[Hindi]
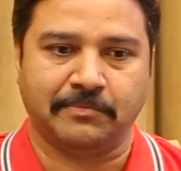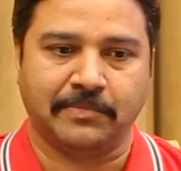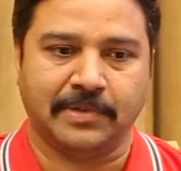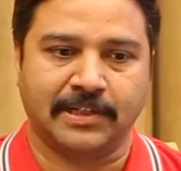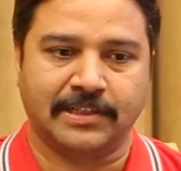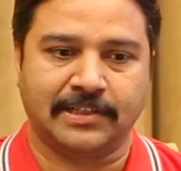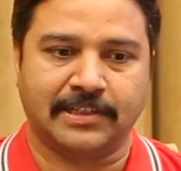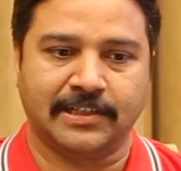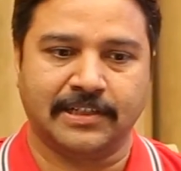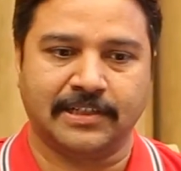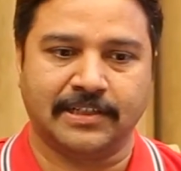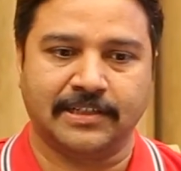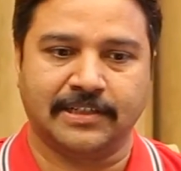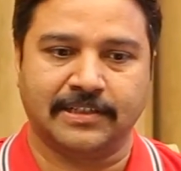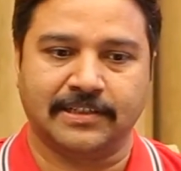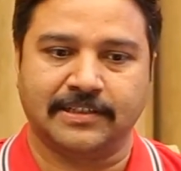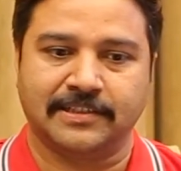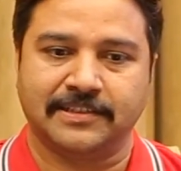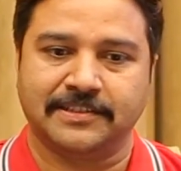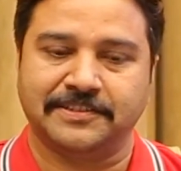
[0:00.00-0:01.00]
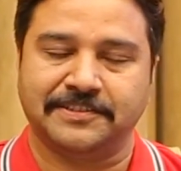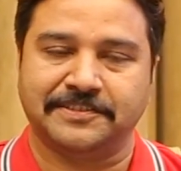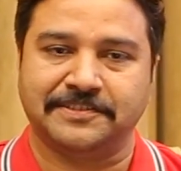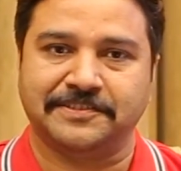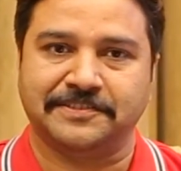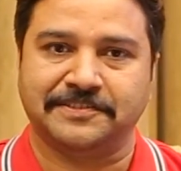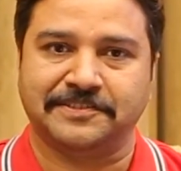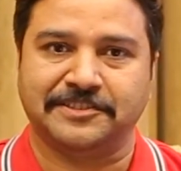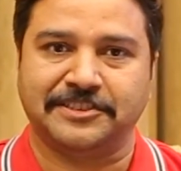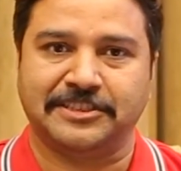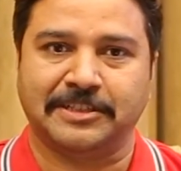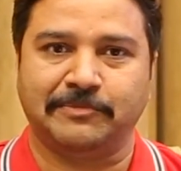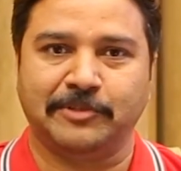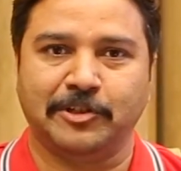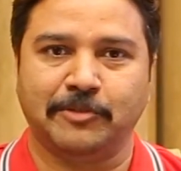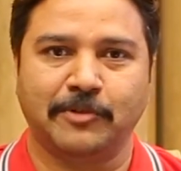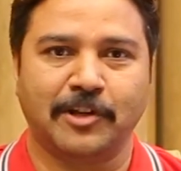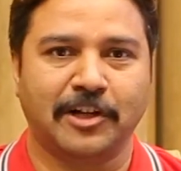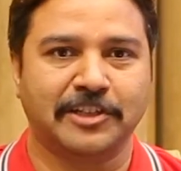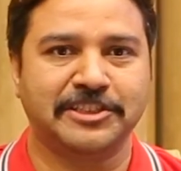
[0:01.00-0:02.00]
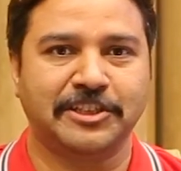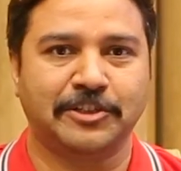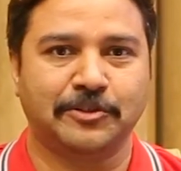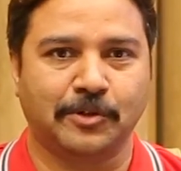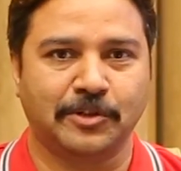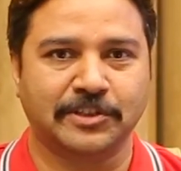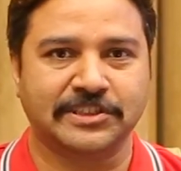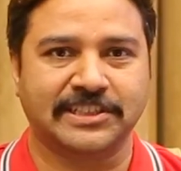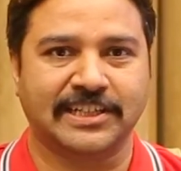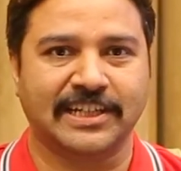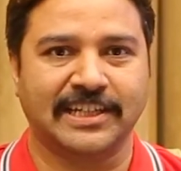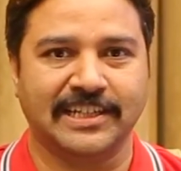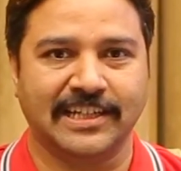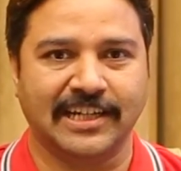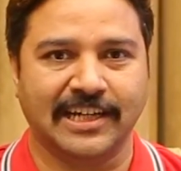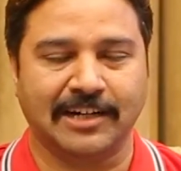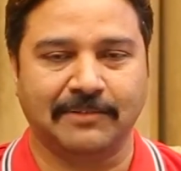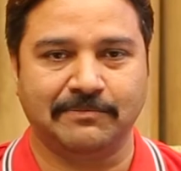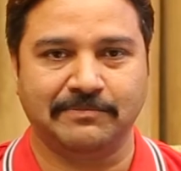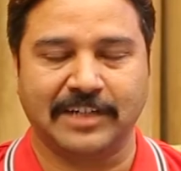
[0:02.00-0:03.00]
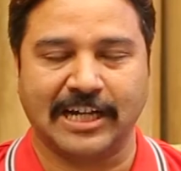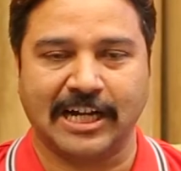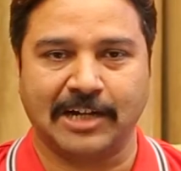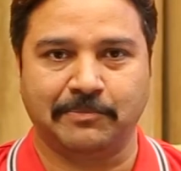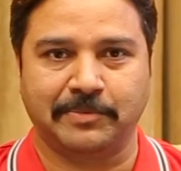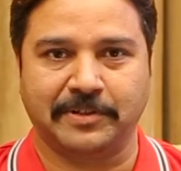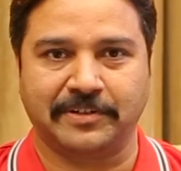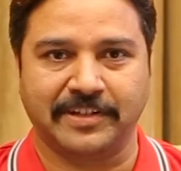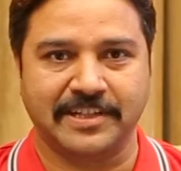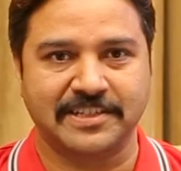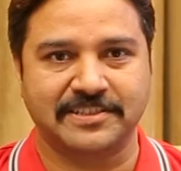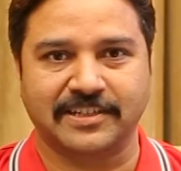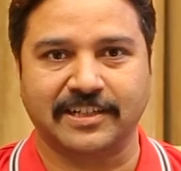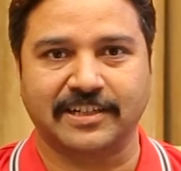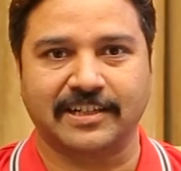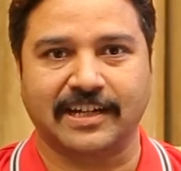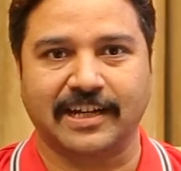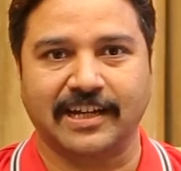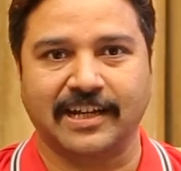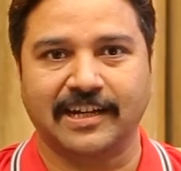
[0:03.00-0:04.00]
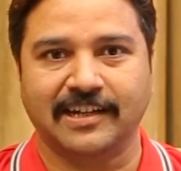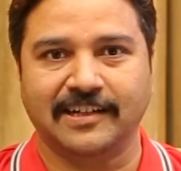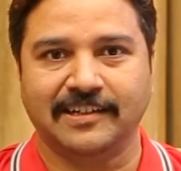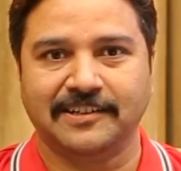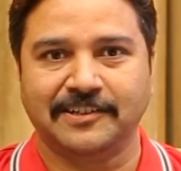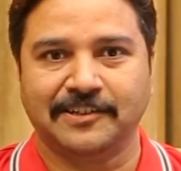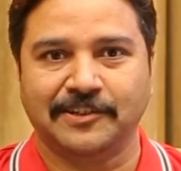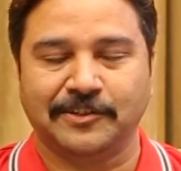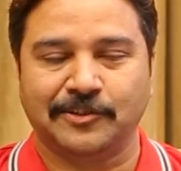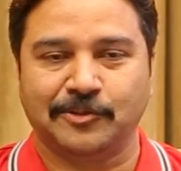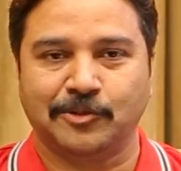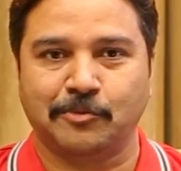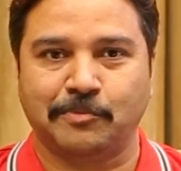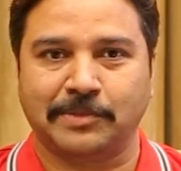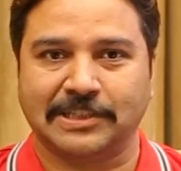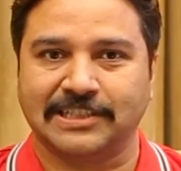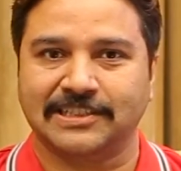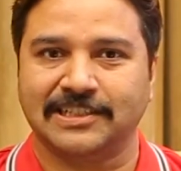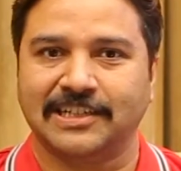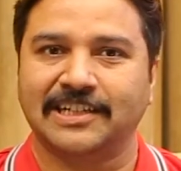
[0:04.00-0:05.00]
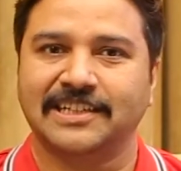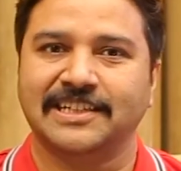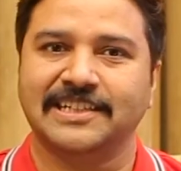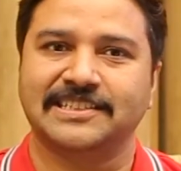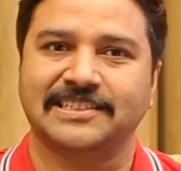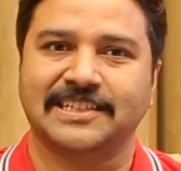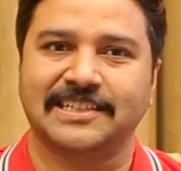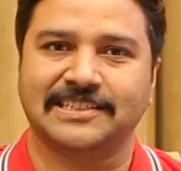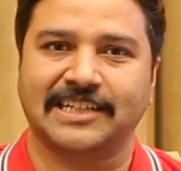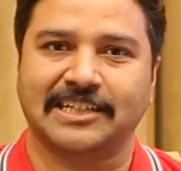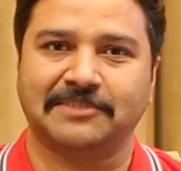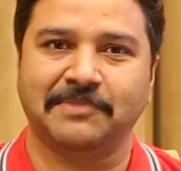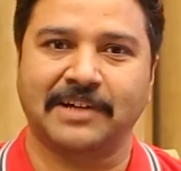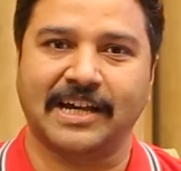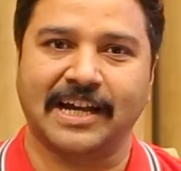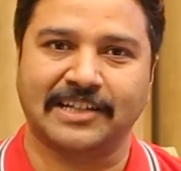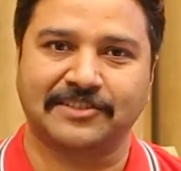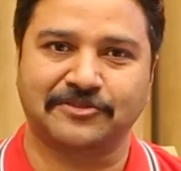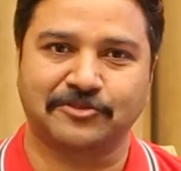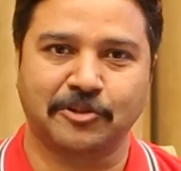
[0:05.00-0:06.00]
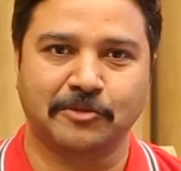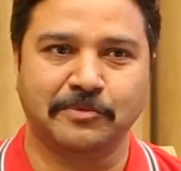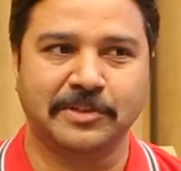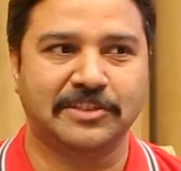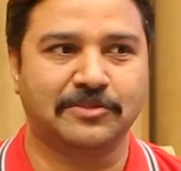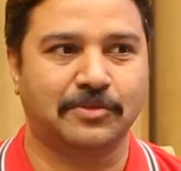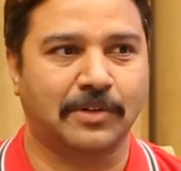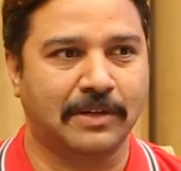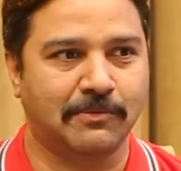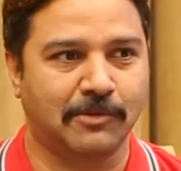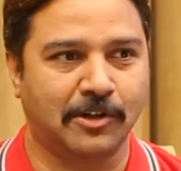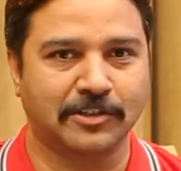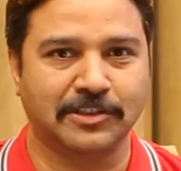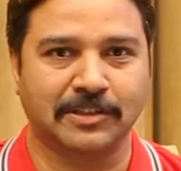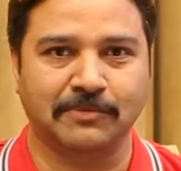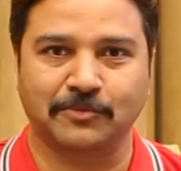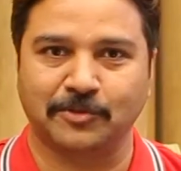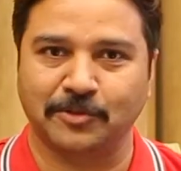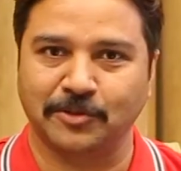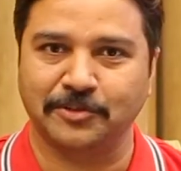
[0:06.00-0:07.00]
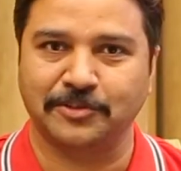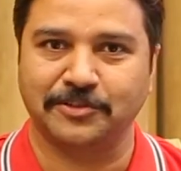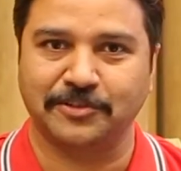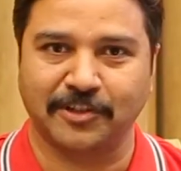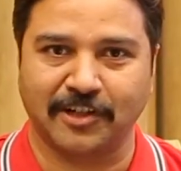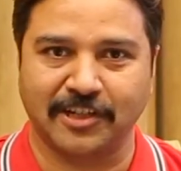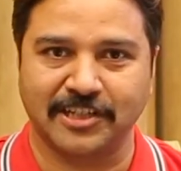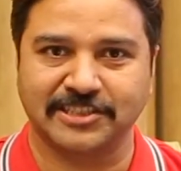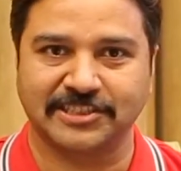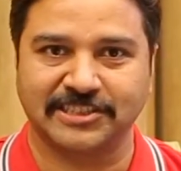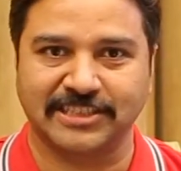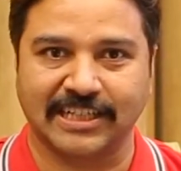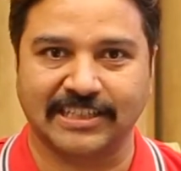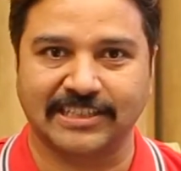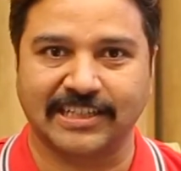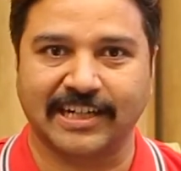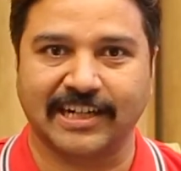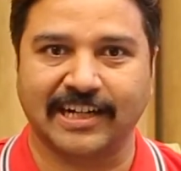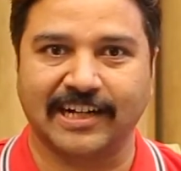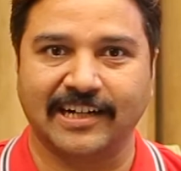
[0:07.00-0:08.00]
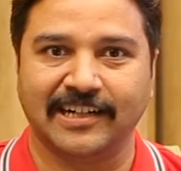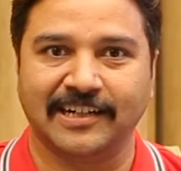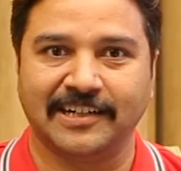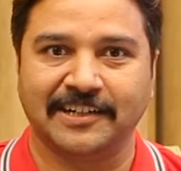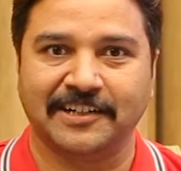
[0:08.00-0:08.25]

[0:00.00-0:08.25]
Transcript: बट uh, जब न्यूमोलॉजी कोर्स के लिए हम यहाँ पर रजिस्टर कराया तो पता चला कि इसके साथ में एस्ट्रो भी थोड़ा बहुत हमको नॉलेज दिया जाएगा